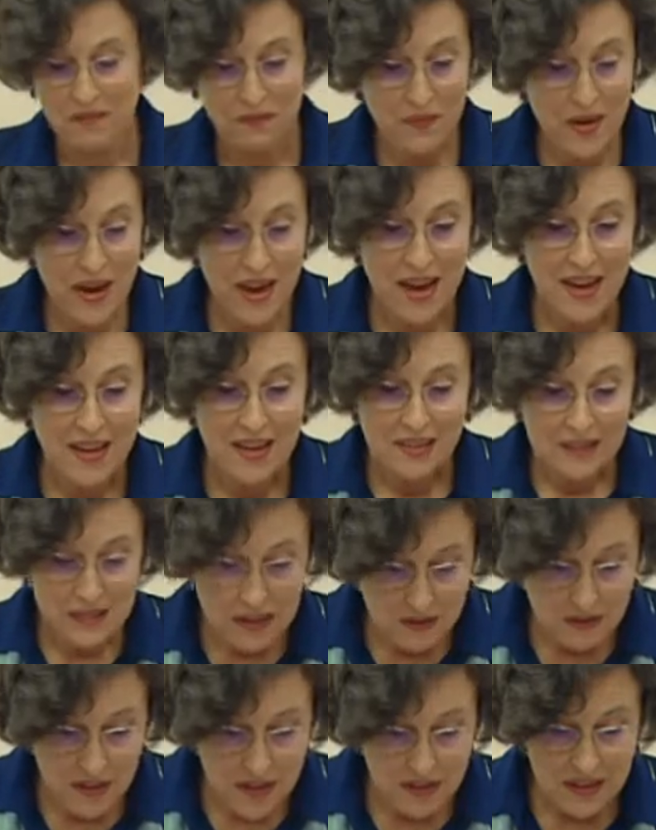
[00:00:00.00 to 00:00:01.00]
Ve
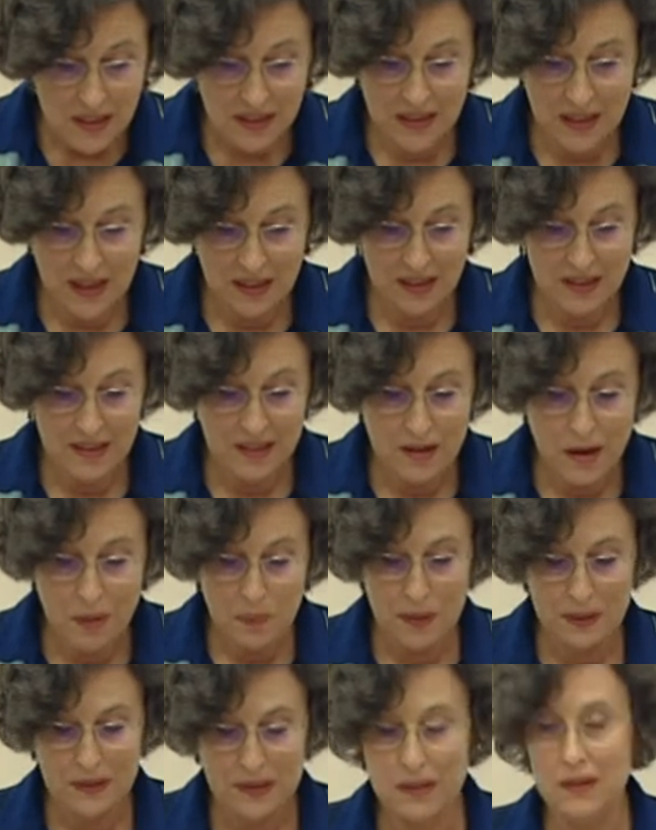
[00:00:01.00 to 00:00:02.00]
TV kanalları
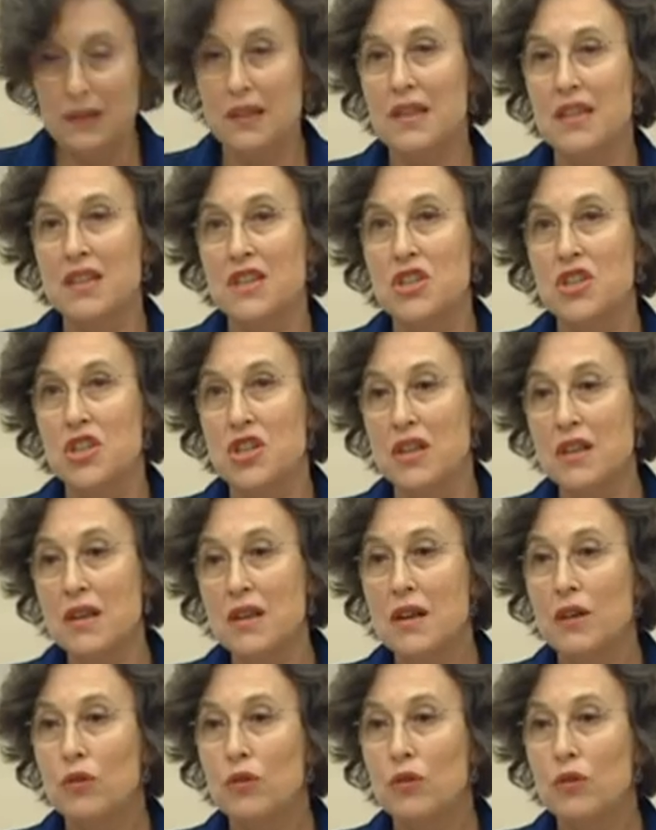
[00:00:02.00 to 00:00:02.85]
kapatıldığı için